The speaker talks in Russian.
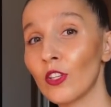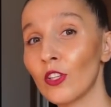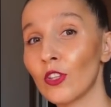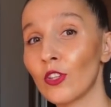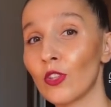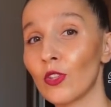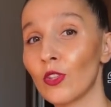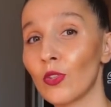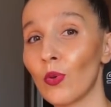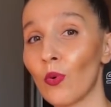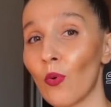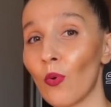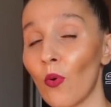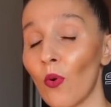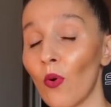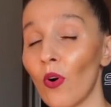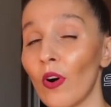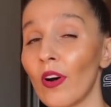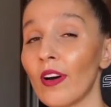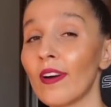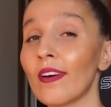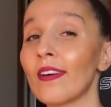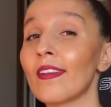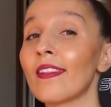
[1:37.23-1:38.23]

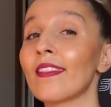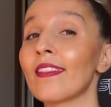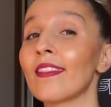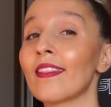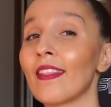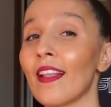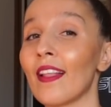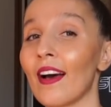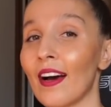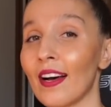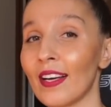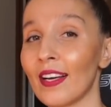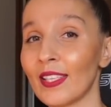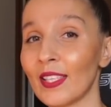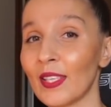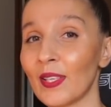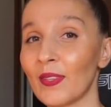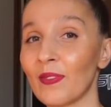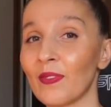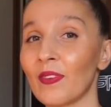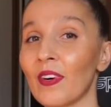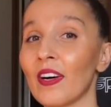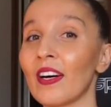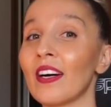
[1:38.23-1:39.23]
до
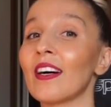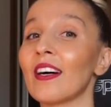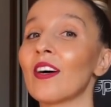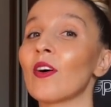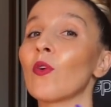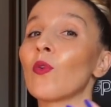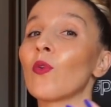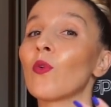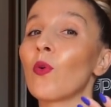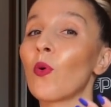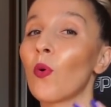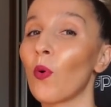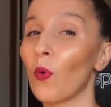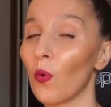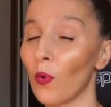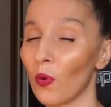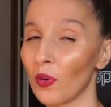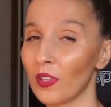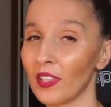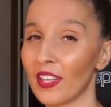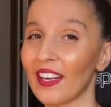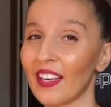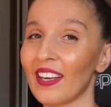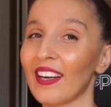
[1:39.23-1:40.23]
нашего
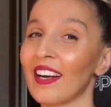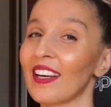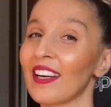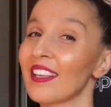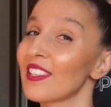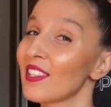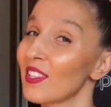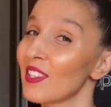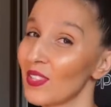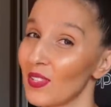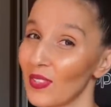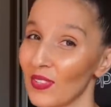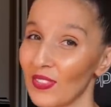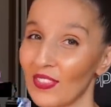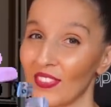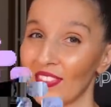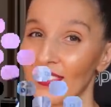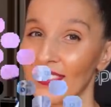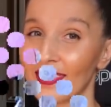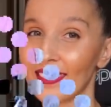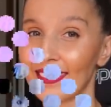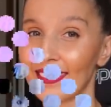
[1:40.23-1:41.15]
ухода ко сну.